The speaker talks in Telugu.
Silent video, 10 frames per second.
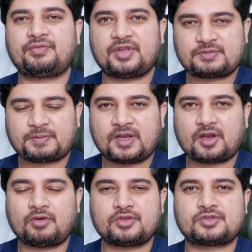ఫేస్ పైన
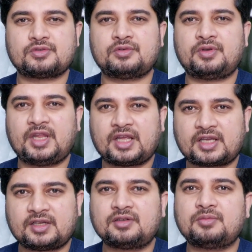రావచ్చు
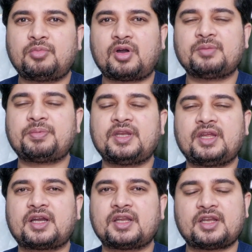నెక్ బాడీ పైన
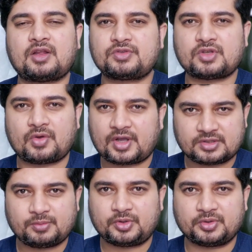ఎక్కడైనా వచ్చే
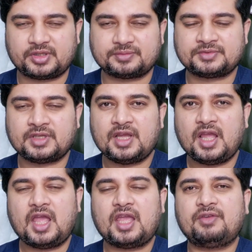అవకాశం ఉంటుంది
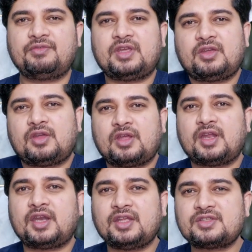ఇవి
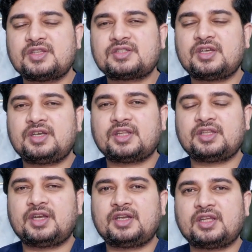రీజన్స్
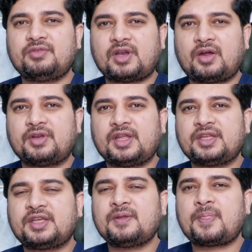ఏంటది అంటే ఇవి
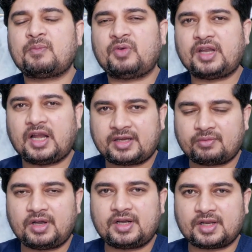రావడానికి వన్
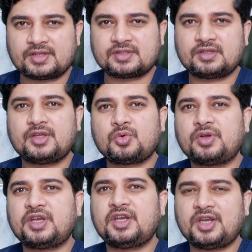వైల్ట్ రేస్
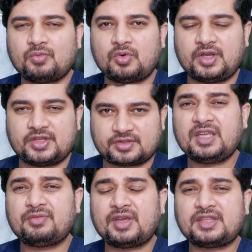ఇంకోటి ఏంటంటే ఓల్డేజ్
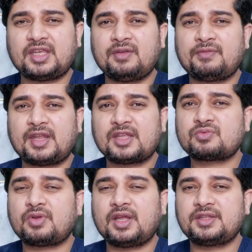ఇవైతే ఈ
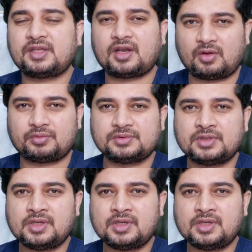వైరస్ వల్ల అయితే రావు